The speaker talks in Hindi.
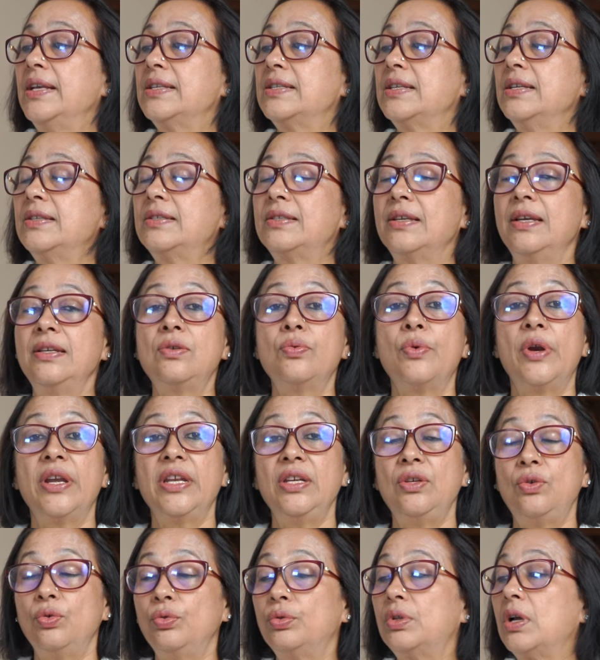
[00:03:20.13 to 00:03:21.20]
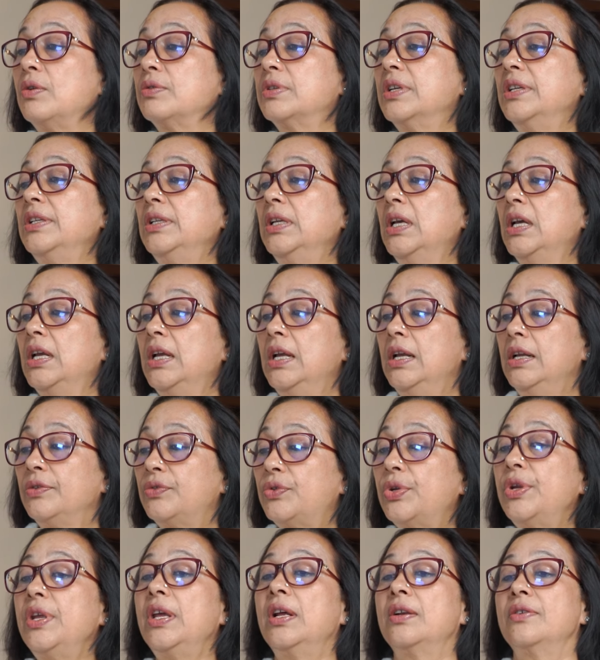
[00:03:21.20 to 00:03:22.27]
एसेट्स हैं
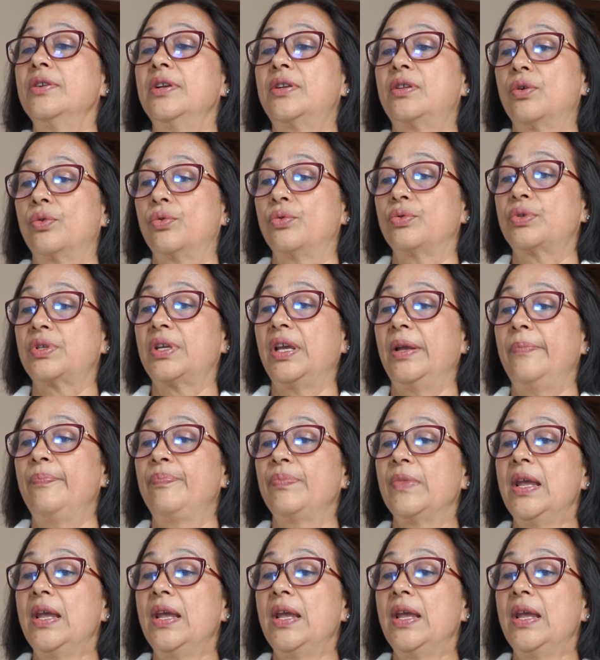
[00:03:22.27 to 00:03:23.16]
22,300 करोड़ के